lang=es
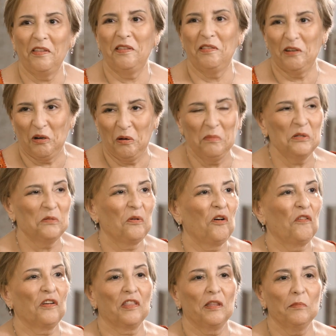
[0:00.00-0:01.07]
a decir lo mismo,
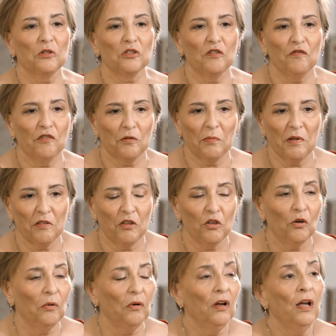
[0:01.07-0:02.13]
ofrecemos
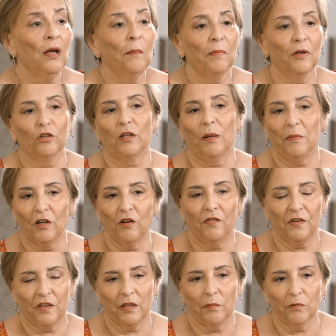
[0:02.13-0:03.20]
información, pero también
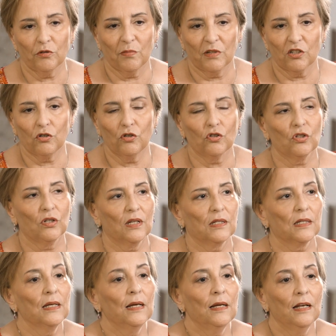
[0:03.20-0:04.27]
ofrecemos más
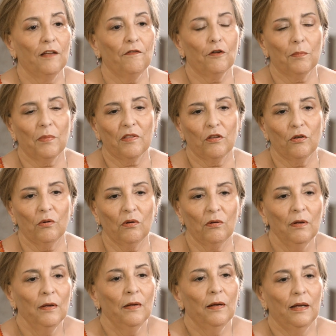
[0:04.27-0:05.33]
cosas. La
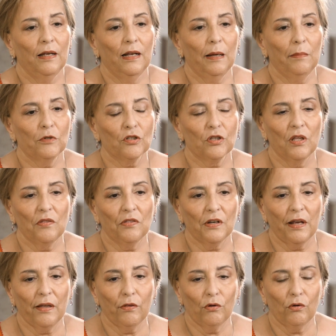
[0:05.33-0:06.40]
información eh, la hemos
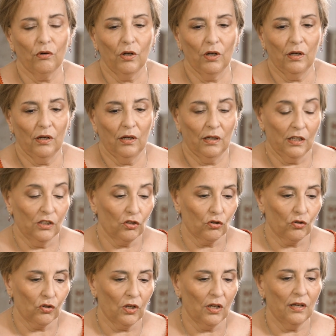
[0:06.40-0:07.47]
centrado en
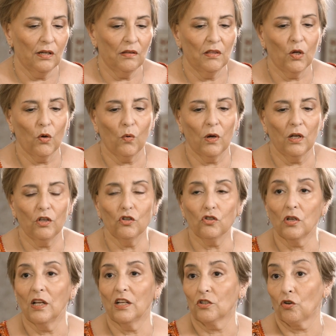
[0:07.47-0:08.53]
estos eh, cinco
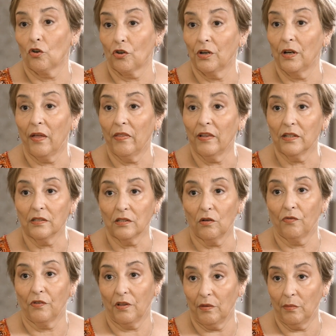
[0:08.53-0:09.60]
años en las jornadas
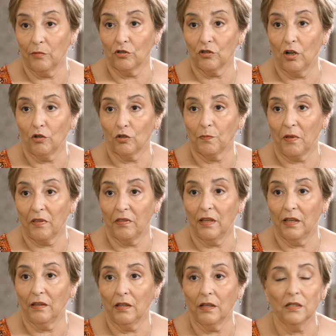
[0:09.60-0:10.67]
que ofrecemos a los
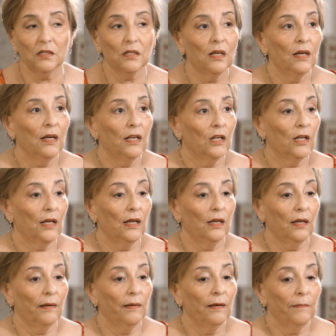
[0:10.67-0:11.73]
pacientes
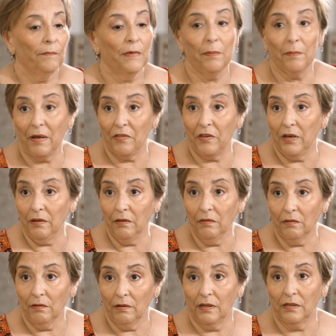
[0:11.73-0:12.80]
eh, en Madrid.
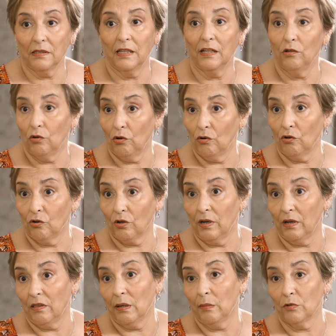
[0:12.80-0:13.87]
Este año
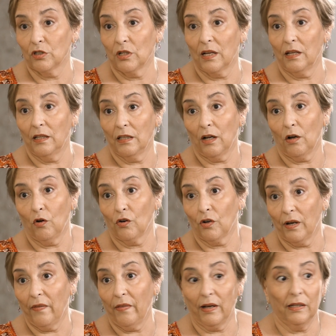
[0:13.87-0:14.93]
organizamos la quinta
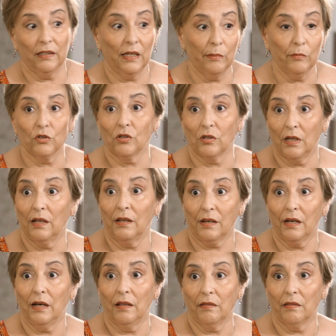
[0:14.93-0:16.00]
jornada que tenemos que
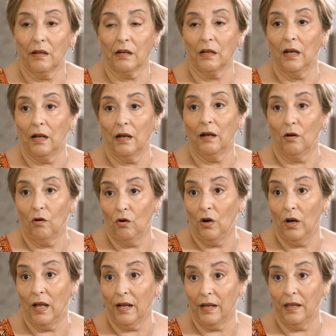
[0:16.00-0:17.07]
realizarla
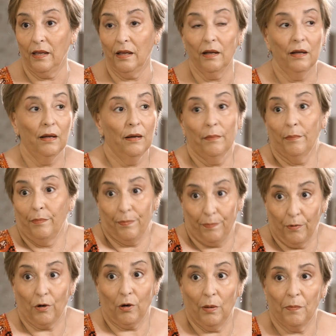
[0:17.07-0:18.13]
online
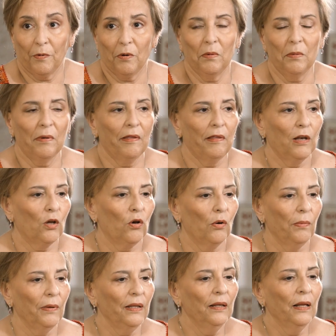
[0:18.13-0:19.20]
por el problema del
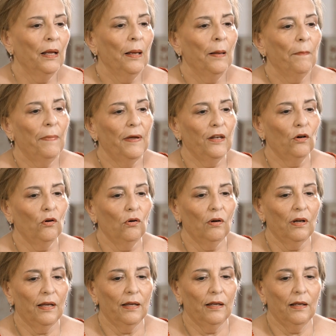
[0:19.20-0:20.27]
COVID, pero